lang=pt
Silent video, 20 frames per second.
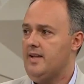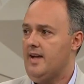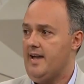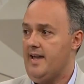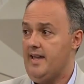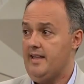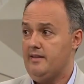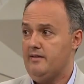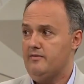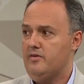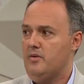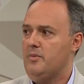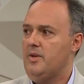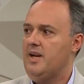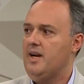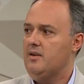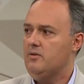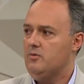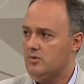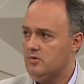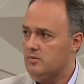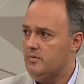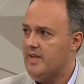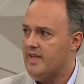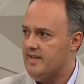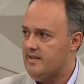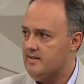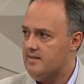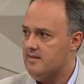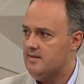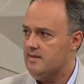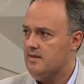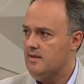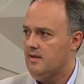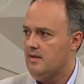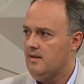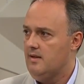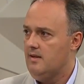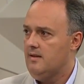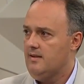da renda familiar todo mês.
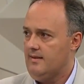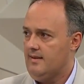Tá.